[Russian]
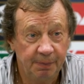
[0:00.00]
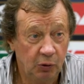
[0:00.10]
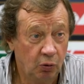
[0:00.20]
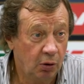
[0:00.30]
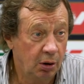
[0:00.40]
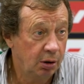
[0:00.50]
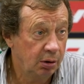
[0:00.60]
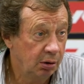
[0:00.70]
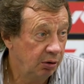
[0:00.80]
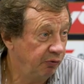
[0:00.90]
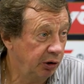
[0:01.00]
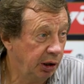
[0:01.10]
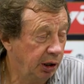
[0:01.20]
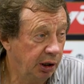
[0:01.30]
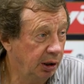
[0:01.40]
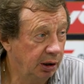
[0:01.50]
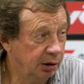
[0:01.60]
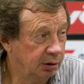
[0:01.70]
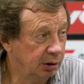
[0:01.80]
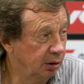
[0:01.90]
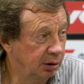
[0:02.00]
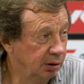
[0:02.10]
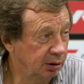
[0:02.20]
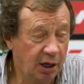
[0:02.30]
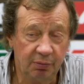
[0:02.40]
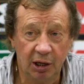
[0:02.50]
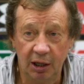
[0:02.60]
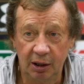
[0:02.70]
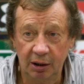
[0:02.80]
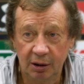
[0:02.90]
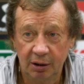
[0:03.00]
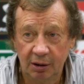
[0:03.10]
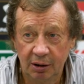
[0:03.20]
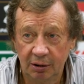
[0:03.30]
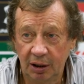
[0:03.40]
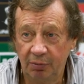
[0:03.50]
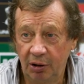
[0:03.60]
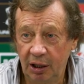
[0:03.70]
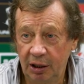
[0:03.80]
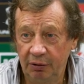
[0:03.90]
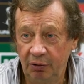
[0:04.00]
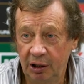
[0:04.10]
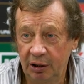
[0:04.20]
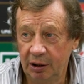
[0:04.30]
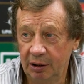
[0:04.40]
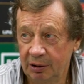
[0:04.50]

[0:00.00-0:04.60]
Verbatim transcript: но в игре это нормально, нормальное явление.